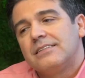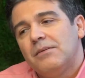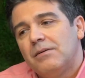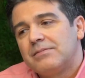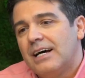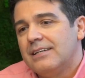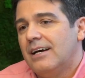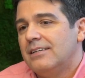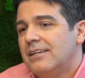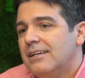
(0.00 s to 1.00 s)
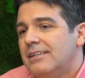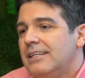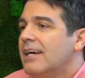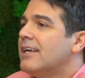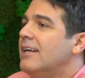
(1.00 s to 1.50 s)
Tamam zaten
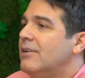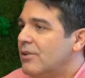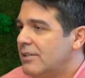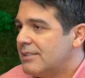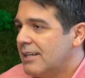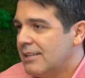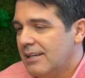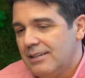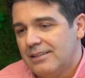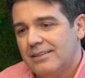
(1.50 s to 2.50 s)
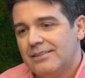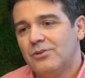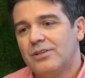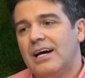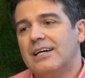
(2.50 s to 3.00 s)
niye geliyor insanlar?
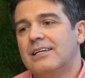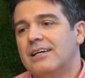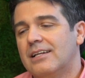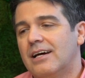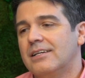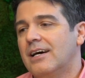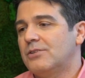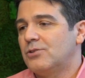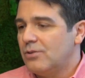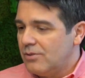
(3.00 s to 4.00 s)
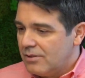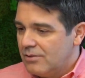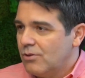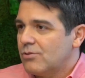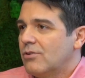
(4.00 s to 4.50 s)
Diyor ki erkekler ya şu
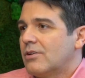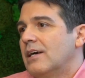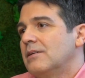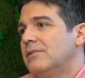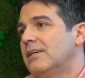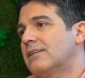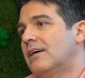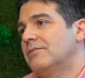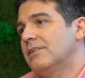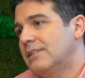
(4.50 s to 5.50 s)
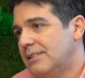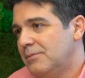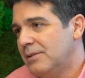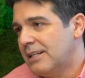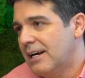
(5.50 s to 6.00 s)
doktor karnımın etrafındaki
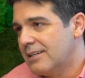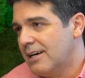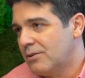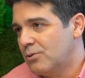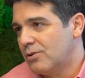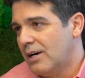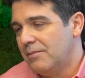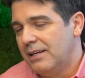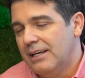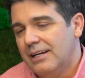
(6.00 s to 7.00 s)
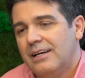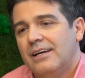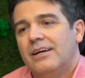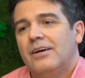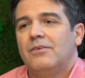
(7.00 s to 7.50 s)
simitlerden kurtar evet. beni.
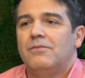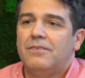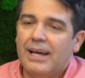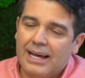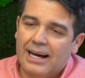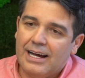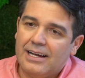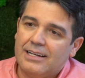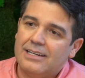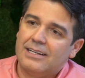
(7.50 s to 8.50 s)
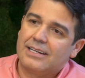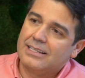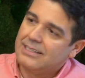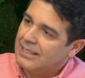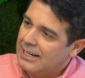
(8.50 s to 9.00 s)
Veya
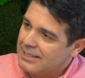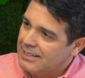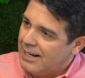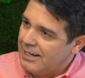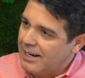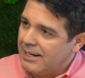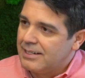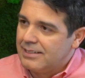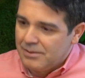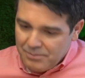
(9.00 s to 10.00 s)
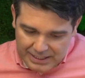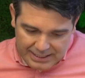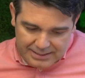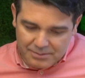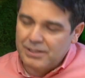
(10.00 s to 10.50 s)
kadınlarda daha yaygın
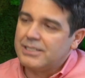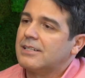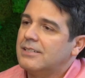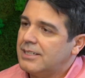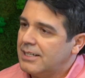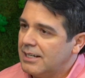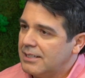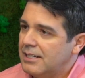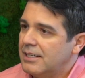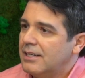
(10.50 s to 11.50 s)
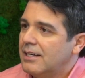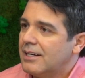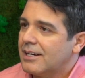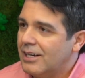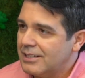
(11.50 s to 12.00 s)
biraz bacak dış yanları,
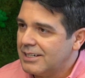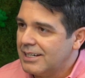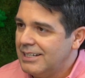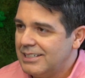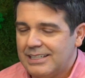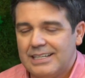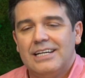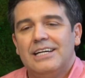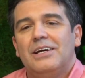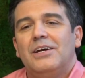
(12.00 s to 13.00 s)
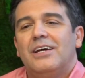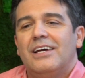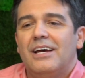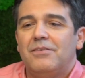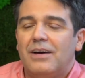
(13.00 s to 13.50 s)
kalça genişliği,
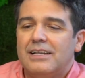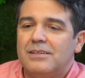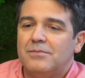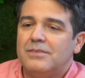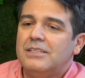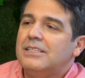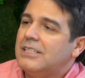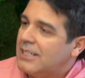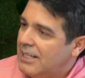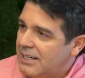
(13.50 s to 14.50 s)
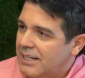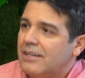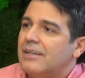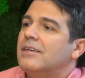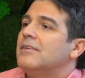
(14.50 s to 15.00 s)
evet. efendim diz içleri,
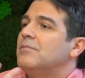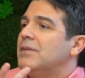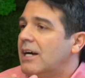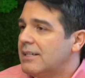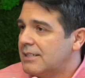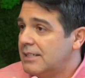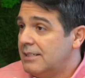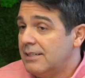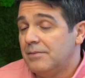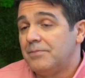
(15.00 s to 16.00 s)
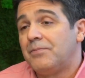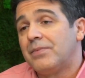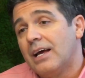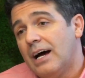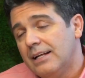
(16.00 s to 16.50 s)
biraz gıdı, gıdı.
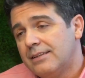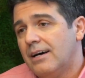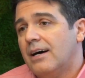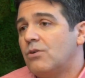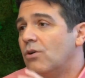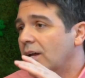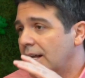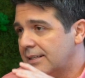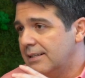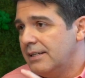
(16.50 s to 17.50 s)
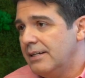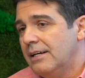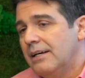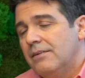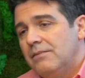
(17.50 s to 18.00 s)
hatta kol
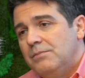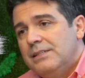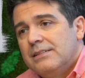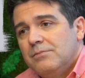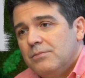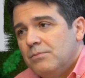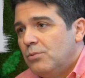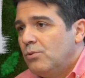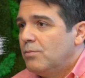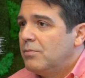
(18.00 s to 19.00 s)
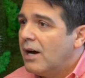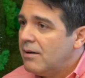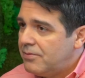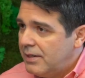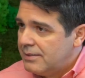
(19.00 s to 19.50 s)
altları bizim bu
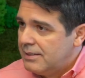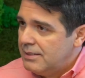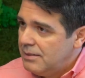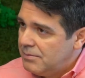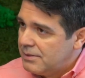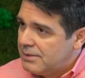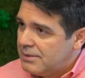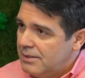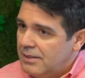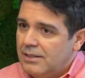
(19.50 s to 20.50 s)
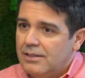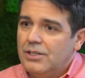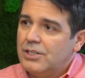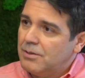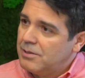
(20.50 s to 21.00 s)
brafet dediğimiz e,
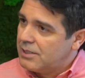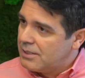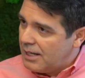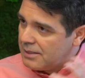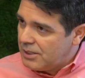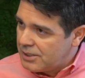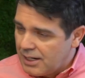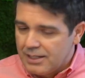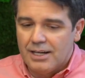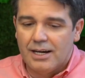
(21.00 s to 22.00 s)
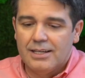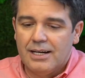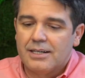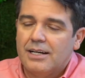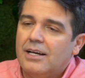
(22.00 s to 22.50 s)
iç çamaşırdan taşan
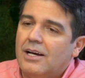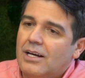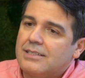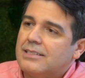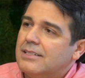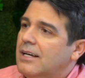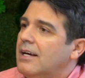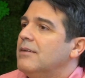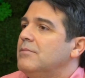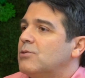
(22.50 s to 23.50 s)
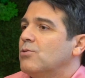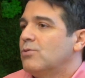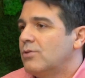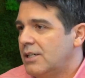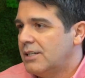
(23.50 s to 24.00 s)
yağlar aslında bir
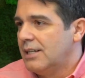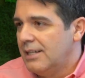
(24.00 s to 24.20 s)
sorun teşkil